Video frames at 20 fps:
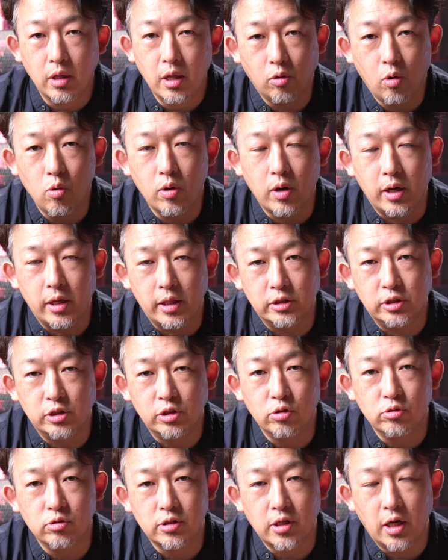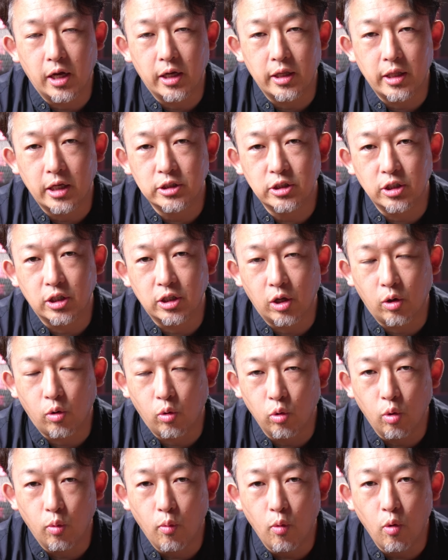今回ね、ZHIYUNさんが出してきた
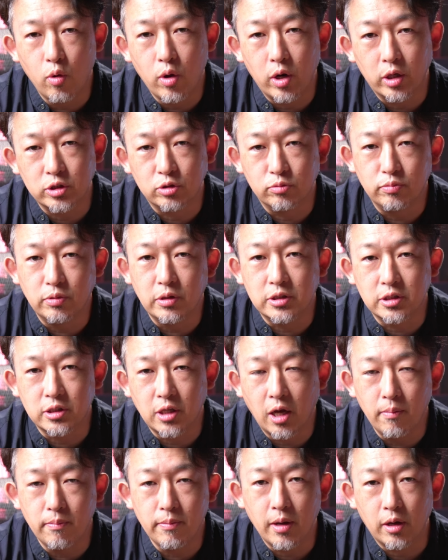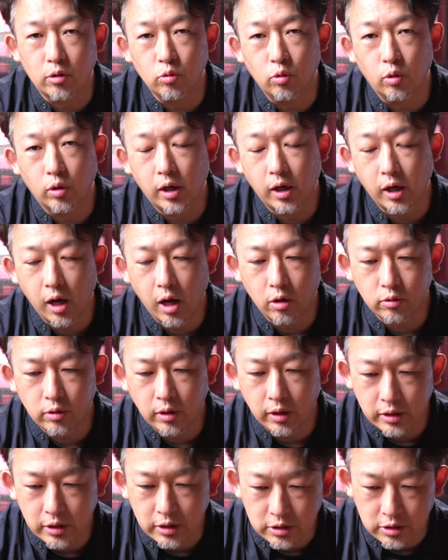このモーラス B300 の価
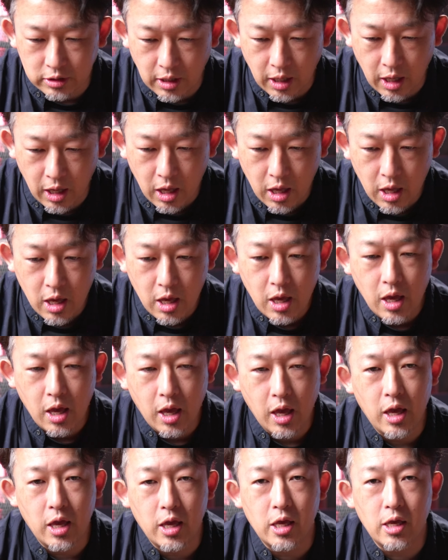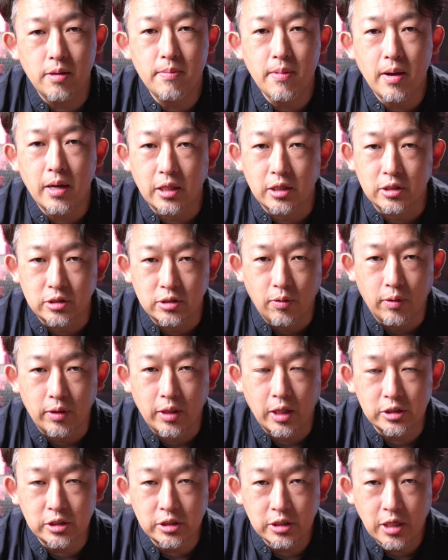格がですね、今ですね、
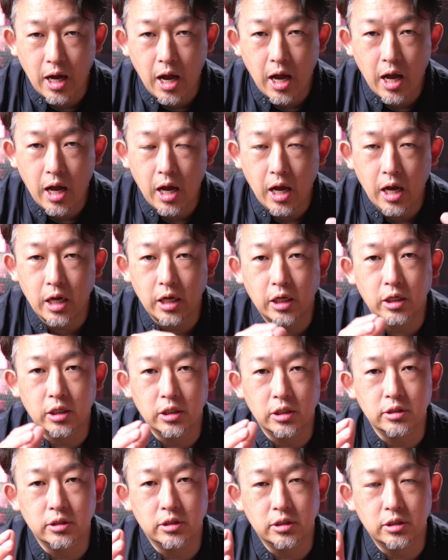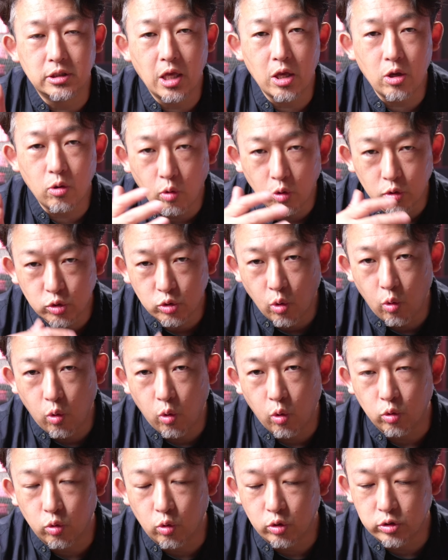私が先行情
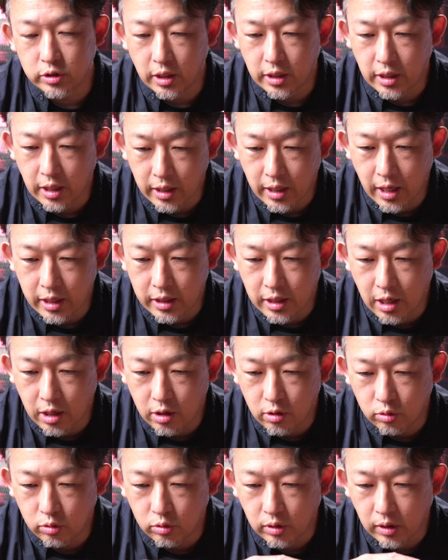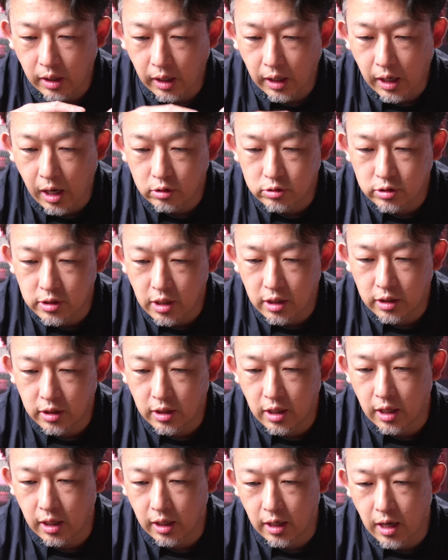報としていただいている価格設
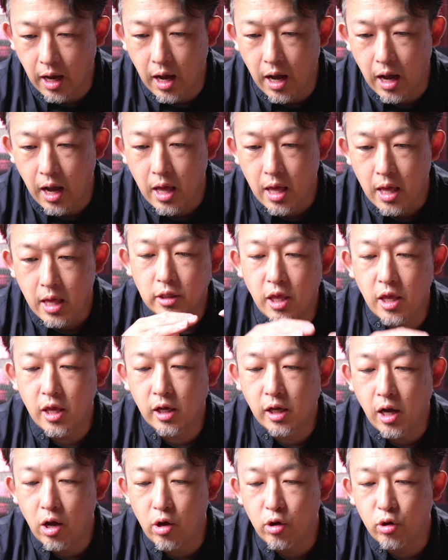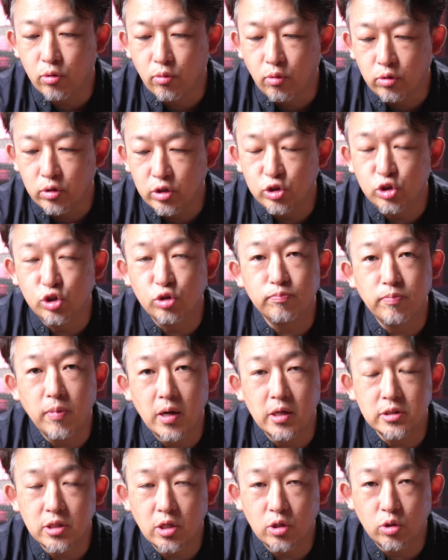定が、定価よりも
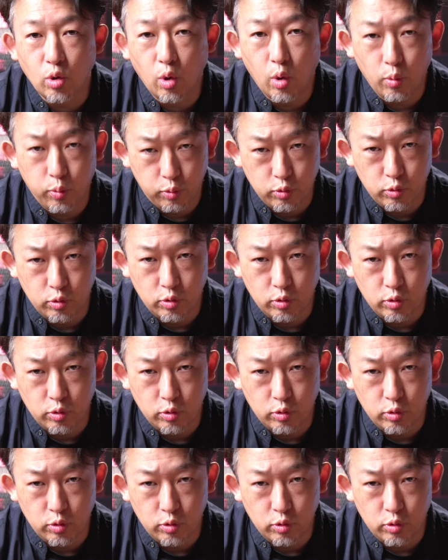20% オ